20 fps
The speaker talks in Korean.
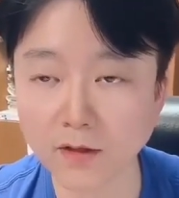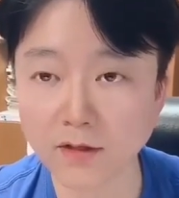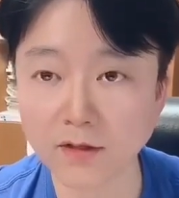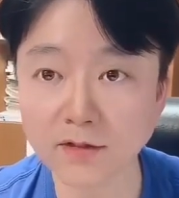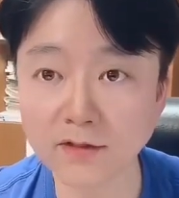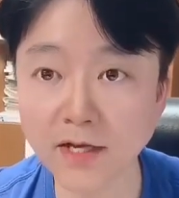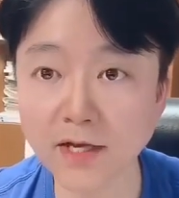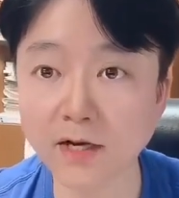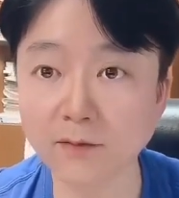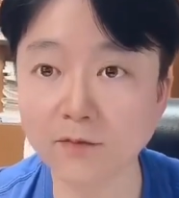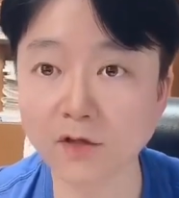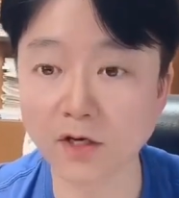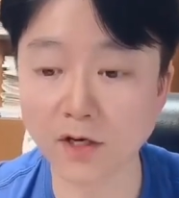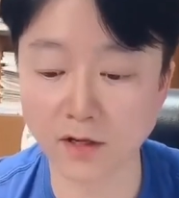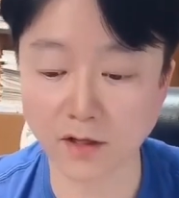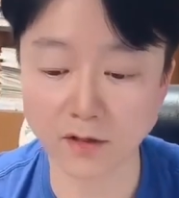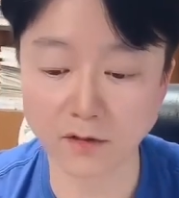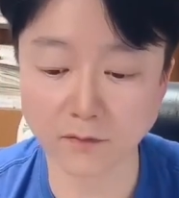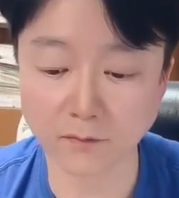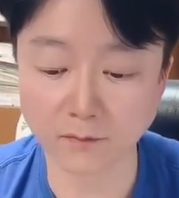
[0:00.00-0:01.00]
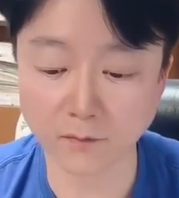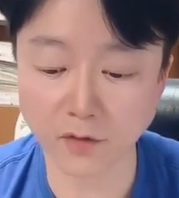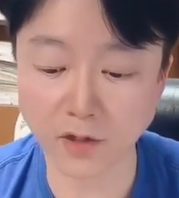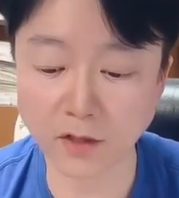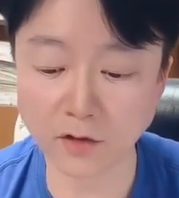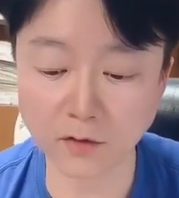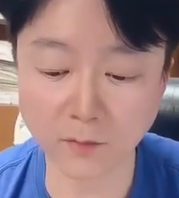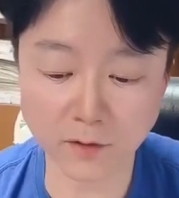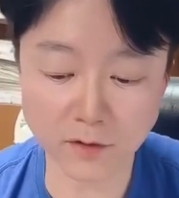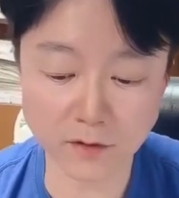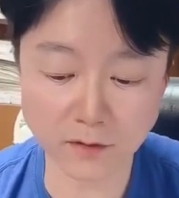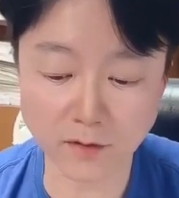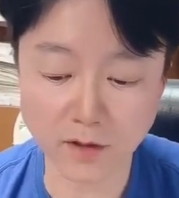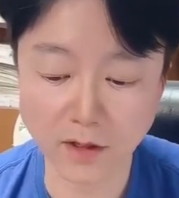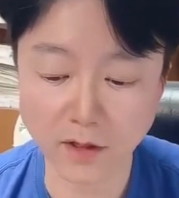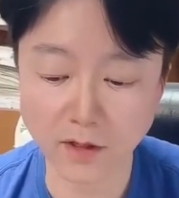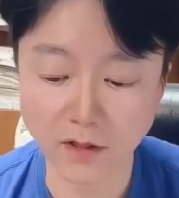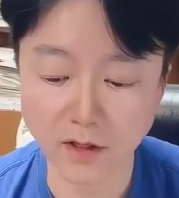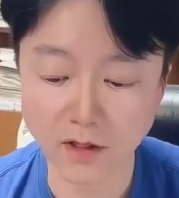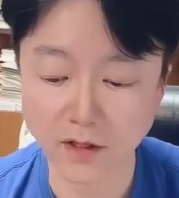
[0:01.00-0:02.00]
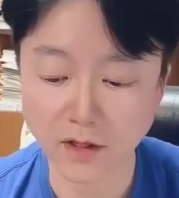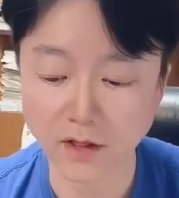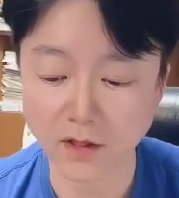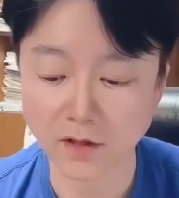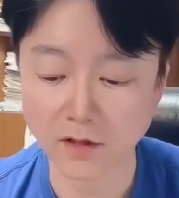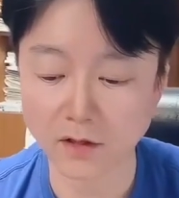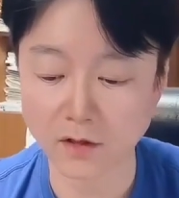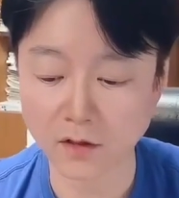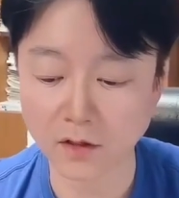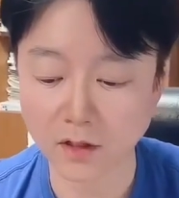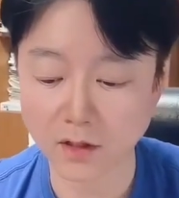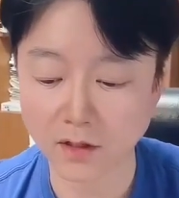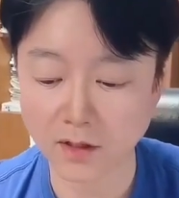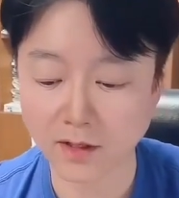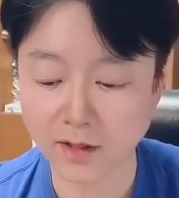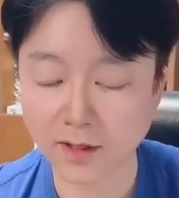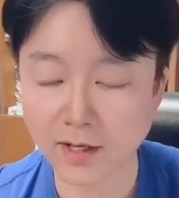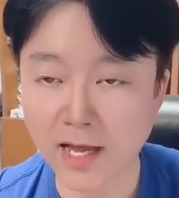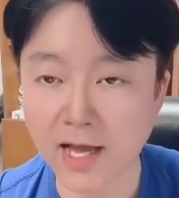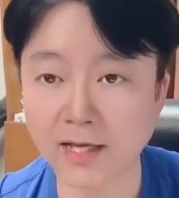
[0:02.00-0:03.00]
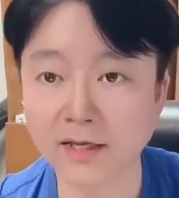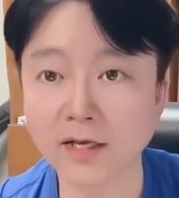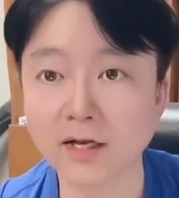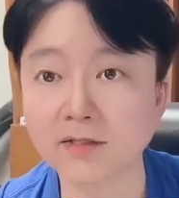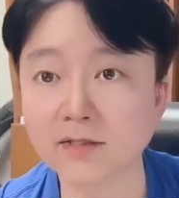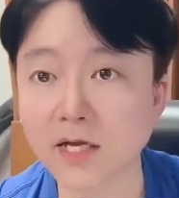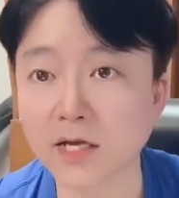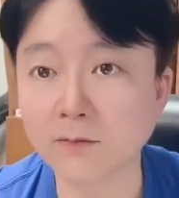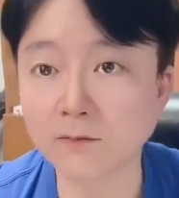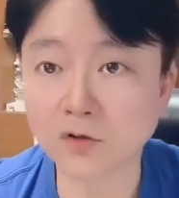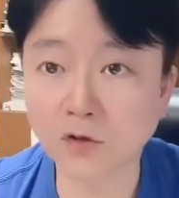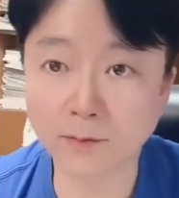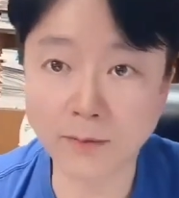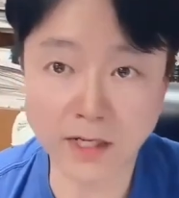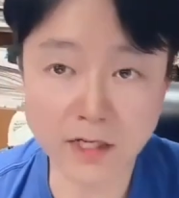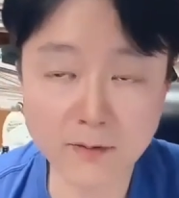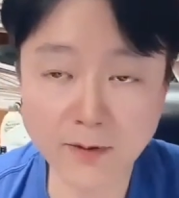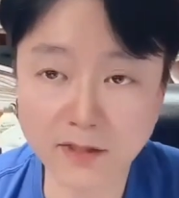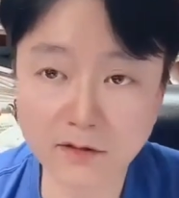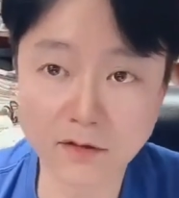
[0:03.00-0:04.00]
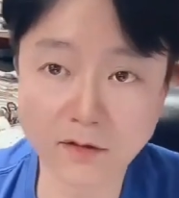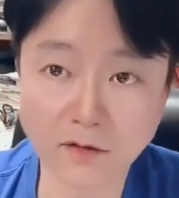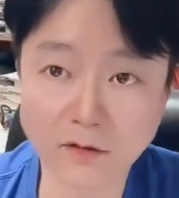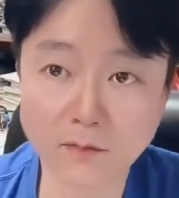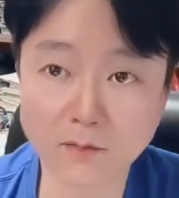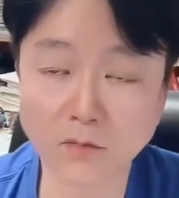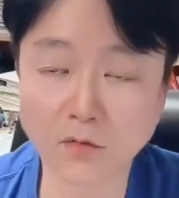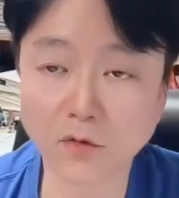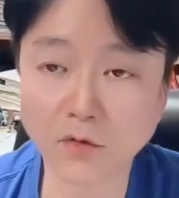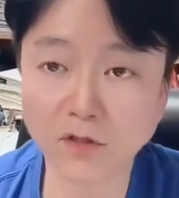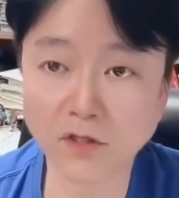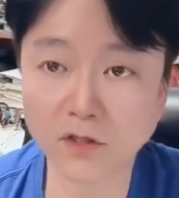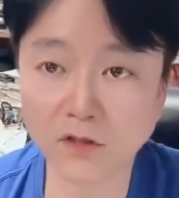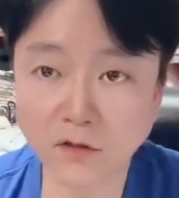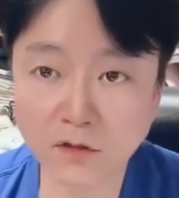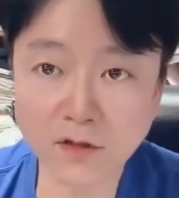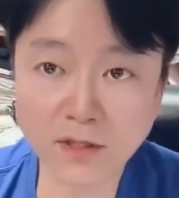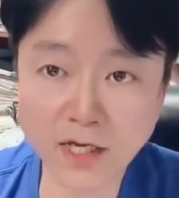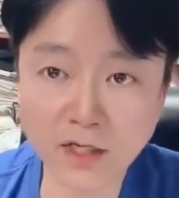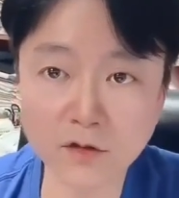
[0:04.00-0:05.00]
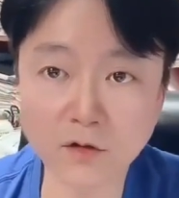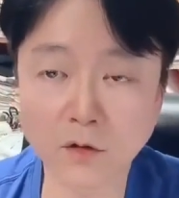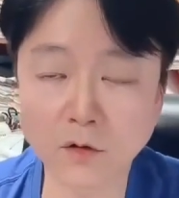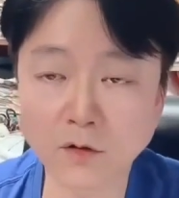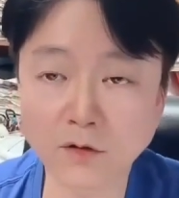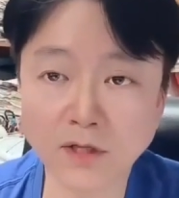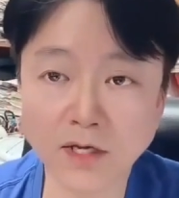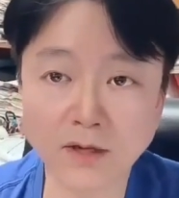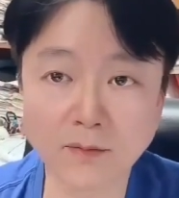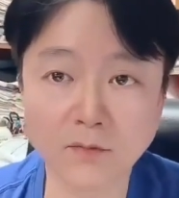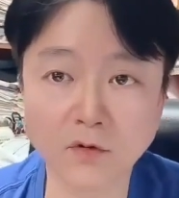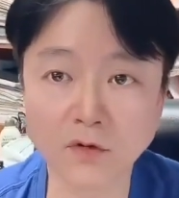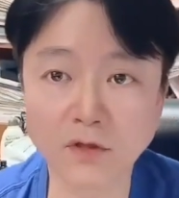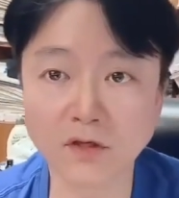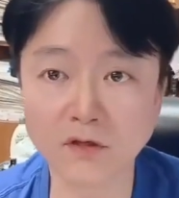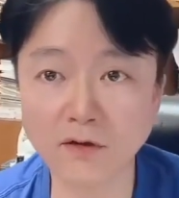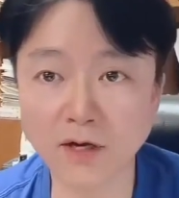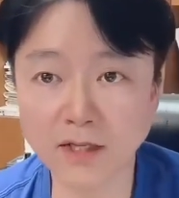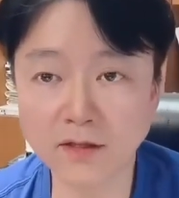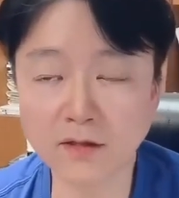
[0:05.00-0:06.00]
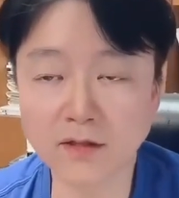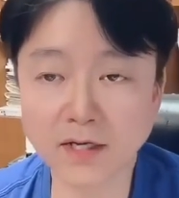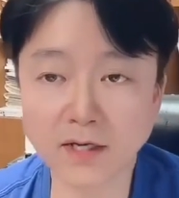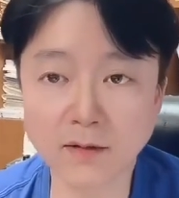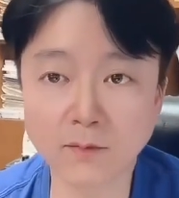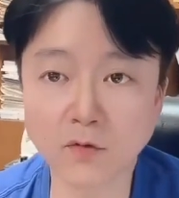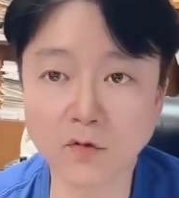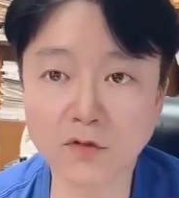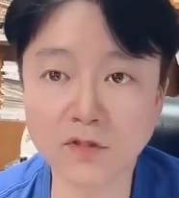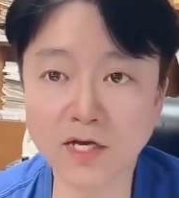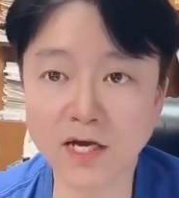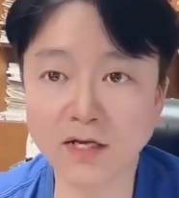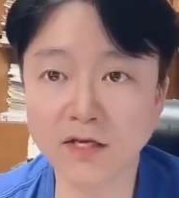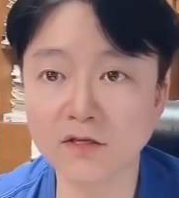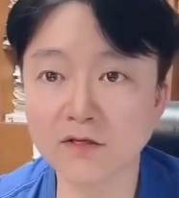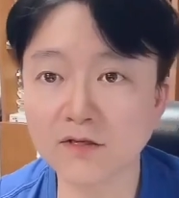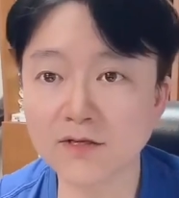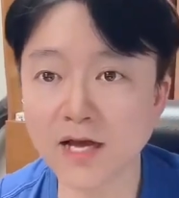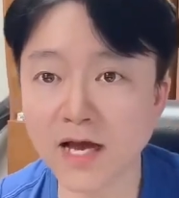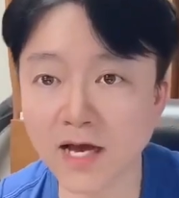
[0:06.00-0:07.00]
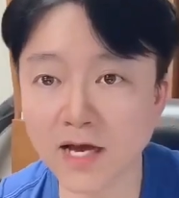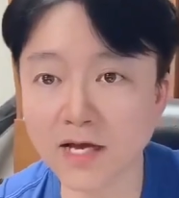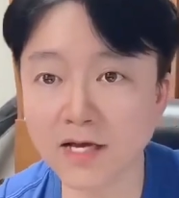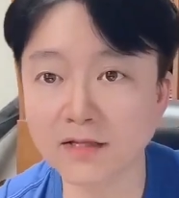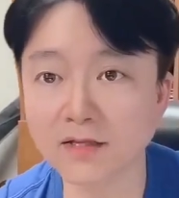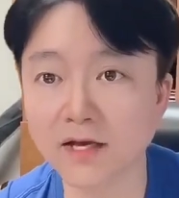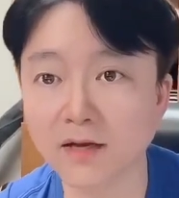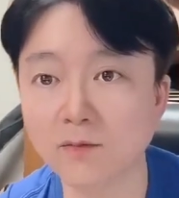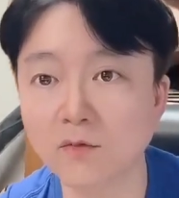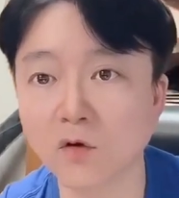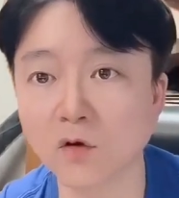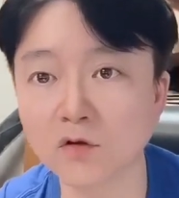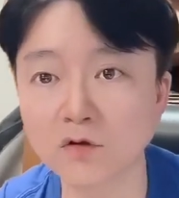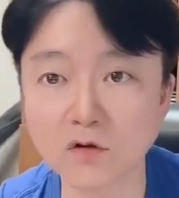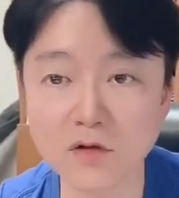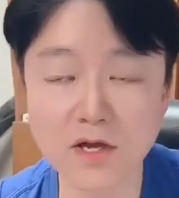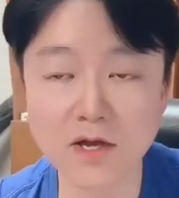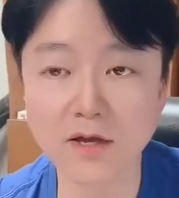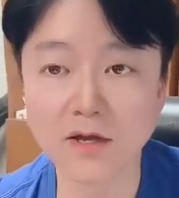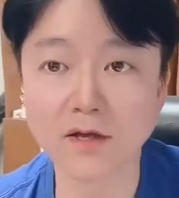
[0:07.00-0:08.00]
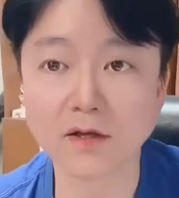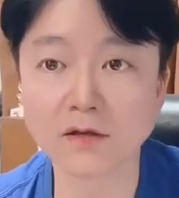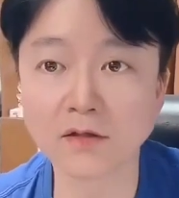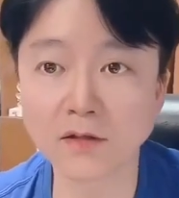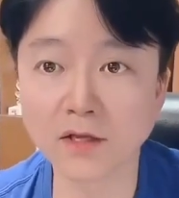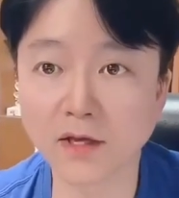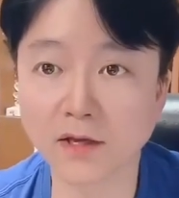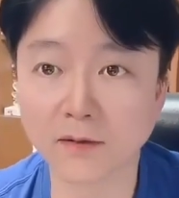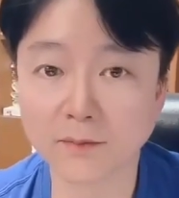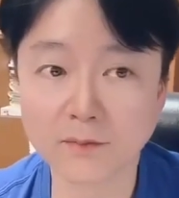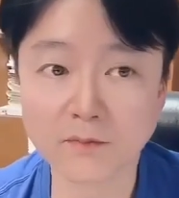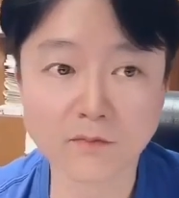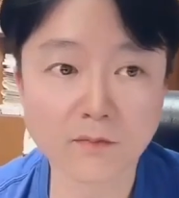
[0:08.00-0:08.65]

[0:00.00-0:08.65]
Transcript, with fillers: 사람들이 예를 들면은 강인한 사람 전 많이 봤어요. 뭐 이렇다 저렇다 뭐 이거 한다 뭐 자기는 강하다 뭐 근데